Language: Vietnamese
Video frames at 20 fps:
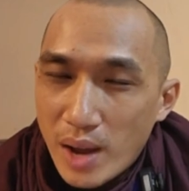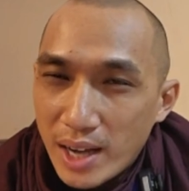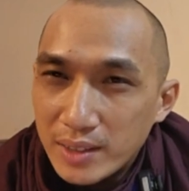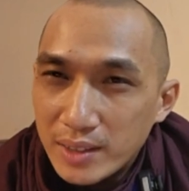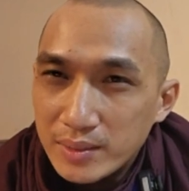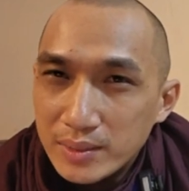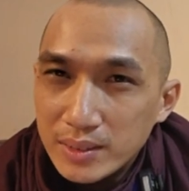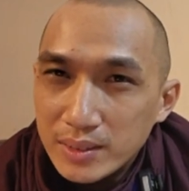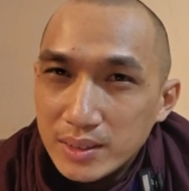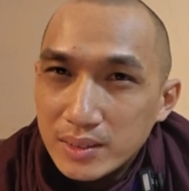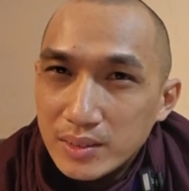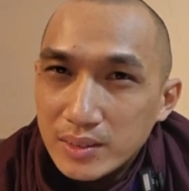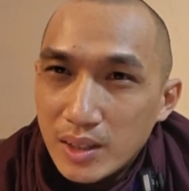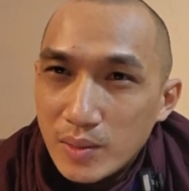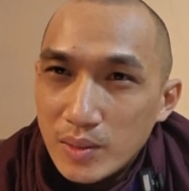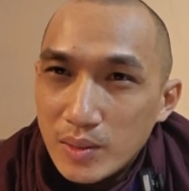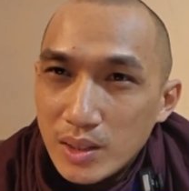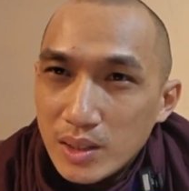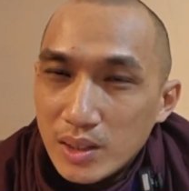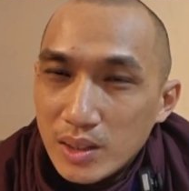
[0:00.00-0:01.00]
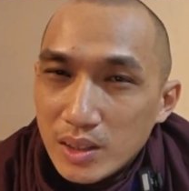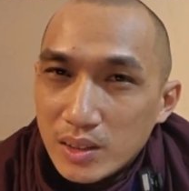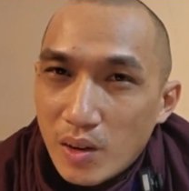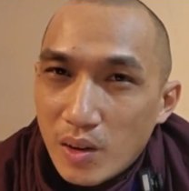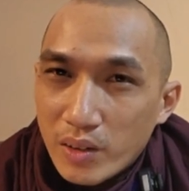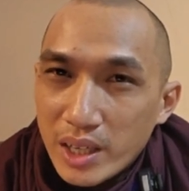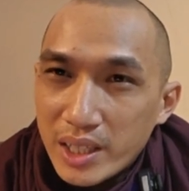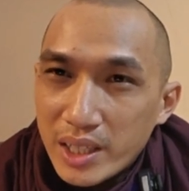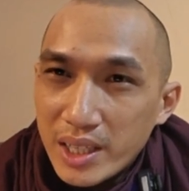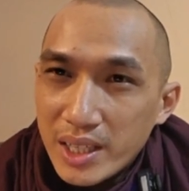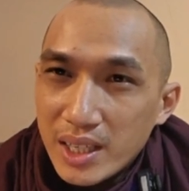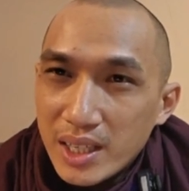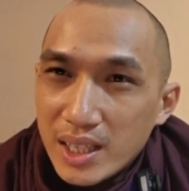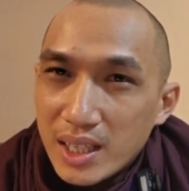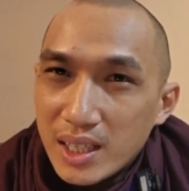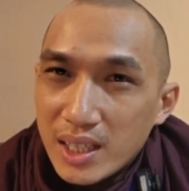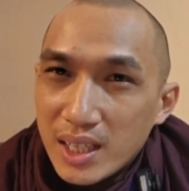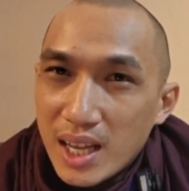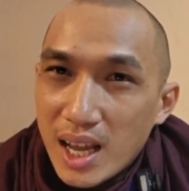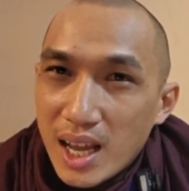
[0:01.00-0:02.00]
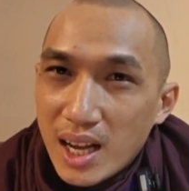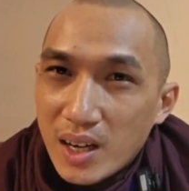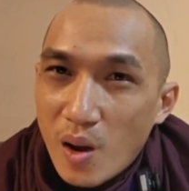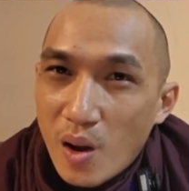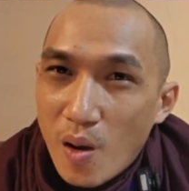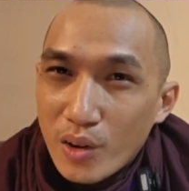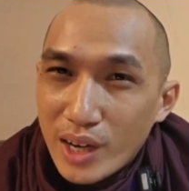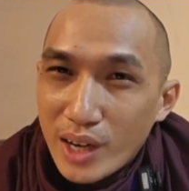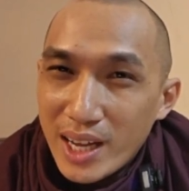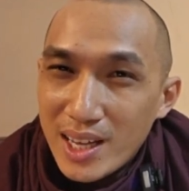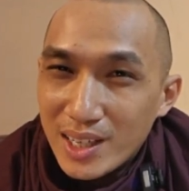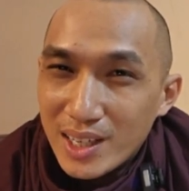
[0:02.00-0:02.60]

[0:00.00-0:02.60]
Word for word: hành còn cái kia là là còn cái